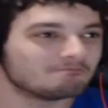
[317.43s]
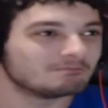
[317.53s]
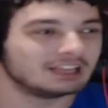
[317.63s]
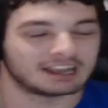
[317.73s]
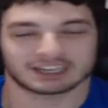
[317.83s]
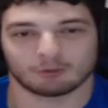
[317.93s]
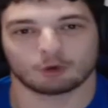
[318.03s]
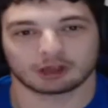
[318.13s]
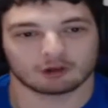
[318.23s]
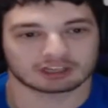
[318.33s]
Les es
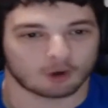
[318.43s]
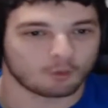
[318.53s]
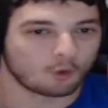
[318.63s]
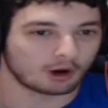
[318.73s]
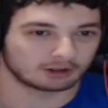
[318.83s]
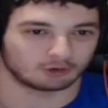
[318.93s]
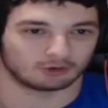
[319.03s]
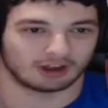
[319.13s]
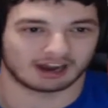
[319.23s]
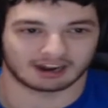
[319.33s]
aburrido hasta un
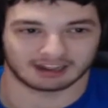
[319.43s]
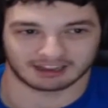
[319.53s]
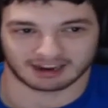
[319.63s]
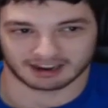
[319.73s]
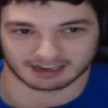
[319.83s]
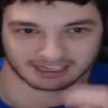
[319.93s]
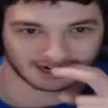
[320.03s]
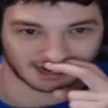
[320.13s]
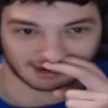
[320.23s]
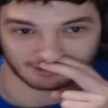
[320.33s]
muerto el grindear. Es que es
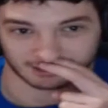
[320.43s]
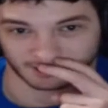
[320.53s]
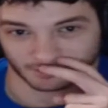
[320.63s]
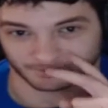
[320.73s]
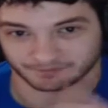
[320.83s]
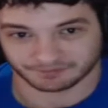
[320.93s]
increíble, tío.